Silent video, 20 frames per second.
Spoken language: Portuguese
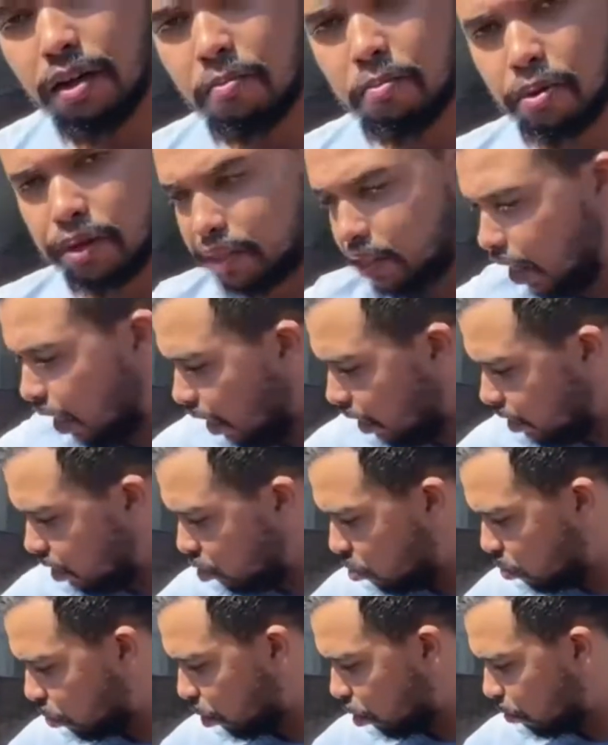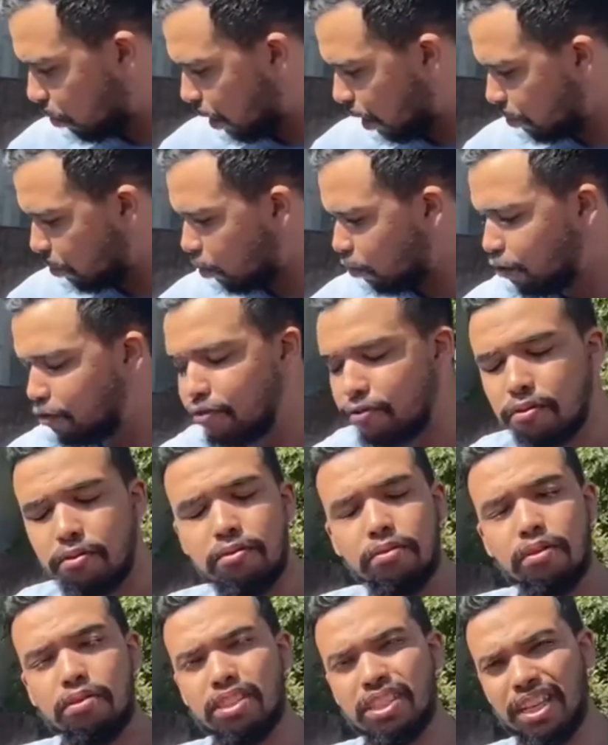pois ela tinha um problema no
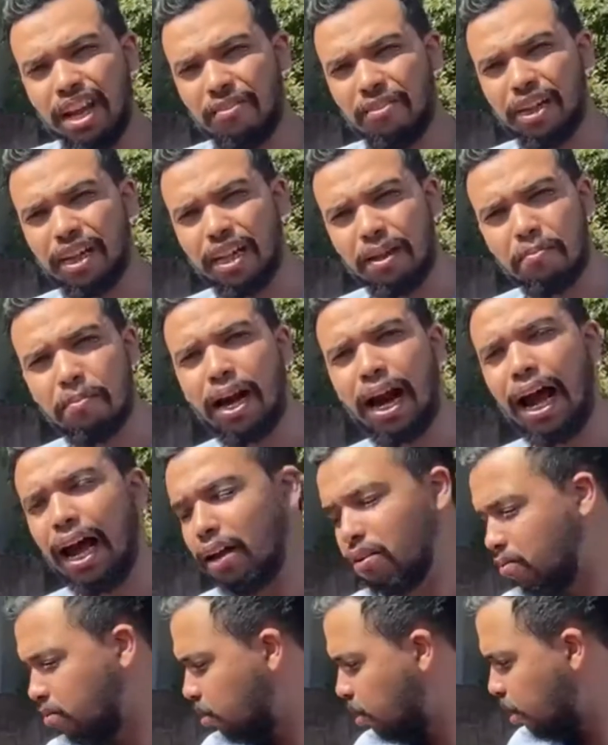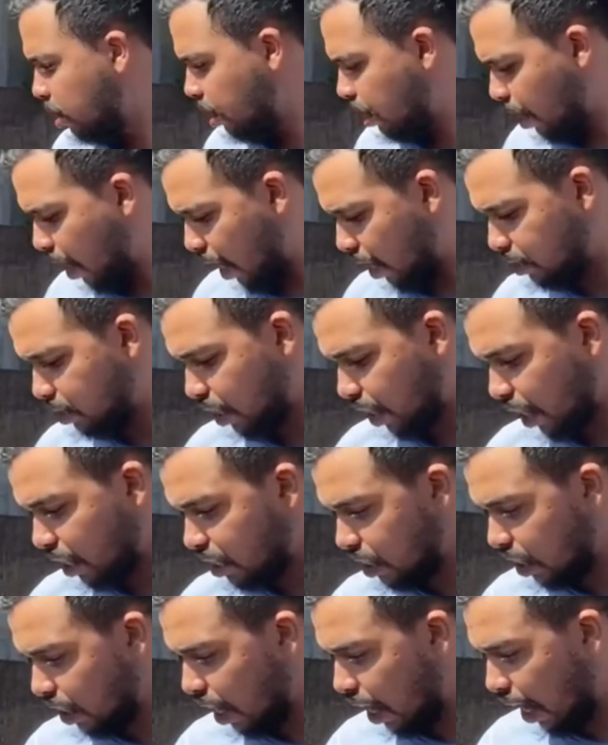fundo onde estava quebrada essa
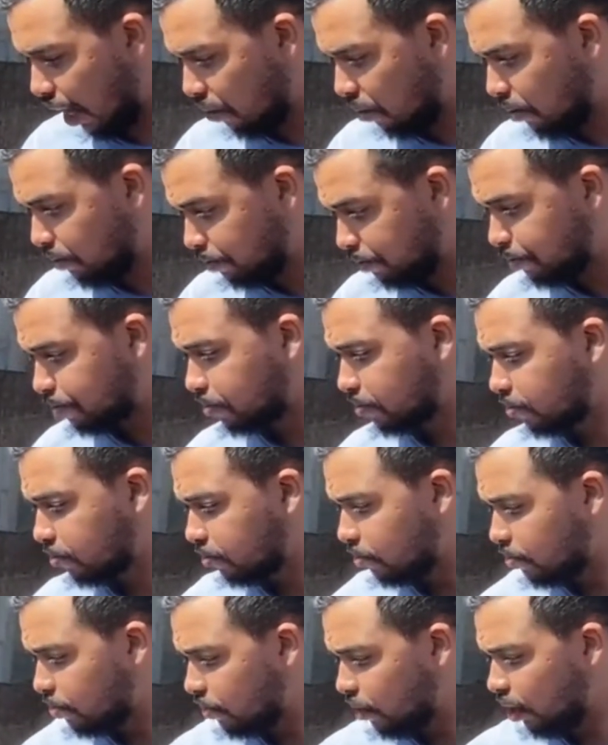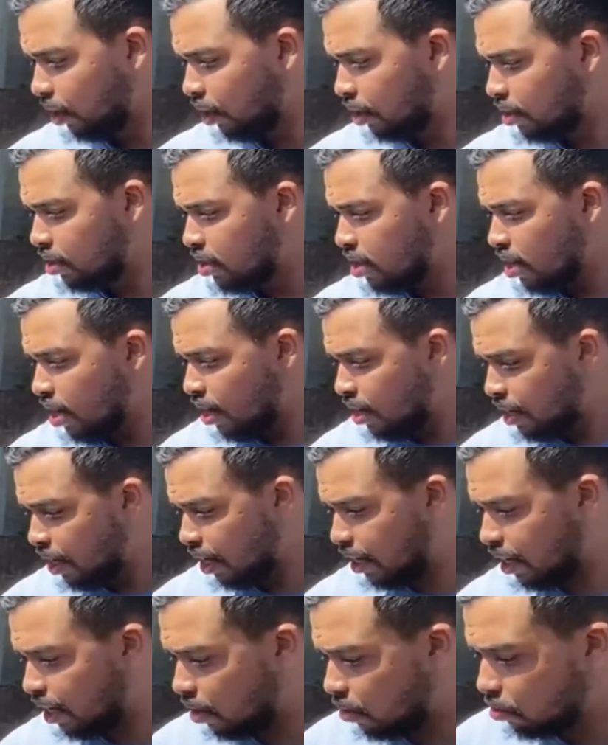caixa d'água.
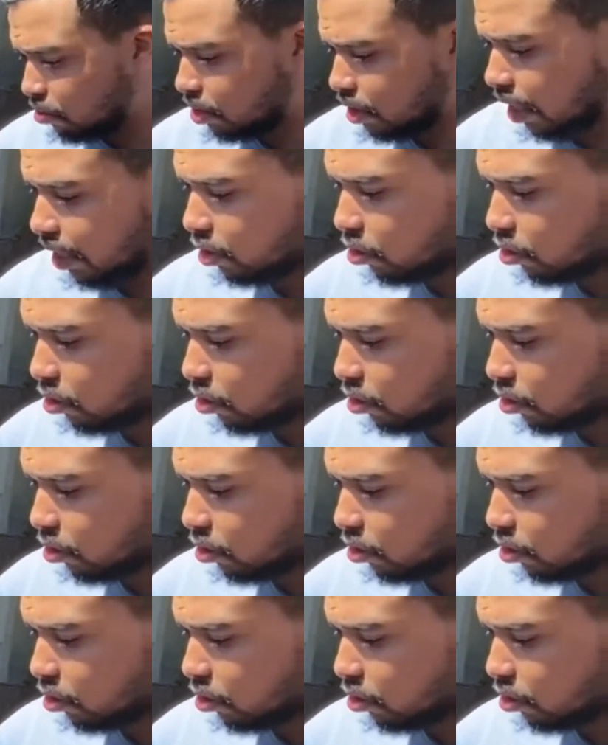E aí eu usei